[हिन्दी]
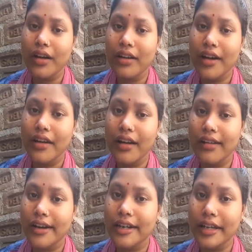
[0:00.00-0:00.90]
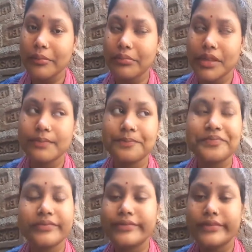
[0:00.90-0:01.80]
हकलाने हकलाने टाइप में
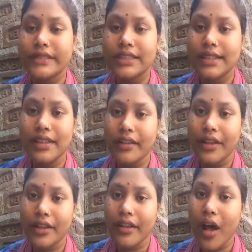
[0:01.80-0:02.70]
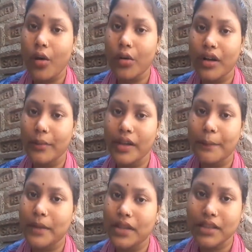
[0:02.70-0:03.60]
क्या होगा मेरा
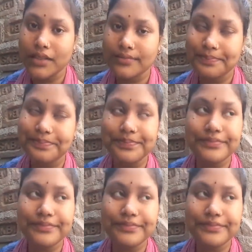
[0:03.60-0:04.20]
पता नहीं